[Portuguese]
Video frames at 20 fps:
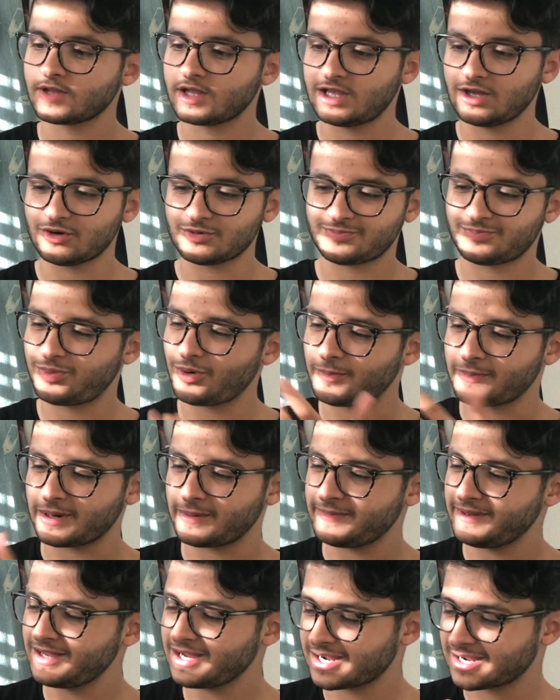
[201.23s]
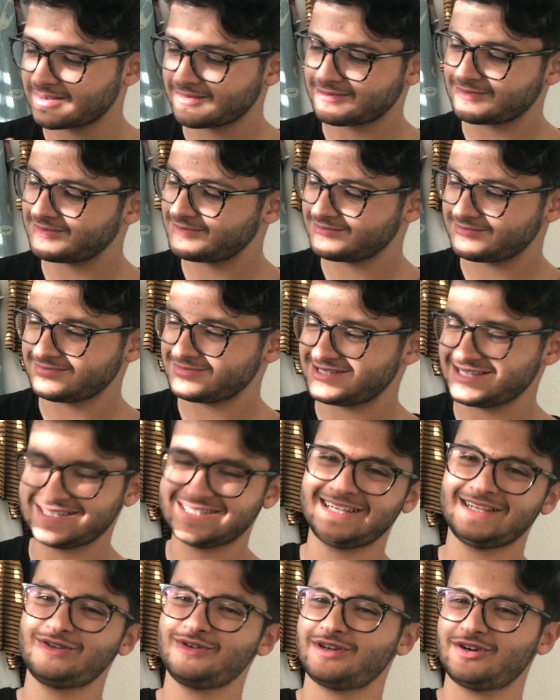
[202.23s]
Que, pô, pra mim é
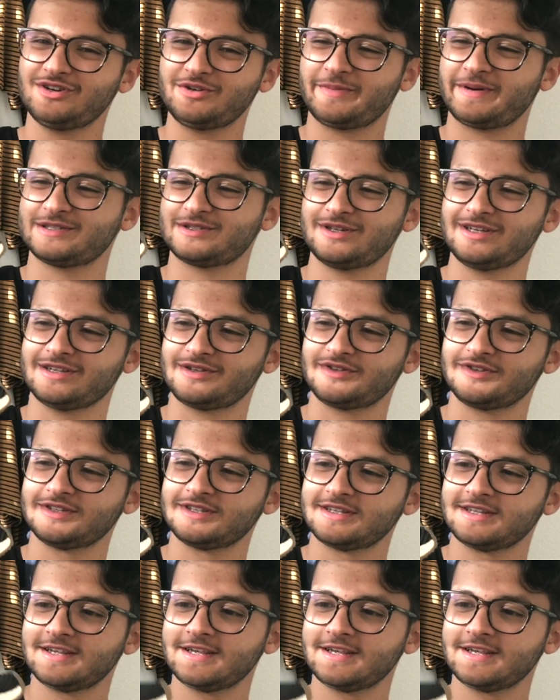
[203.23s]
sensacional demais, olha isso.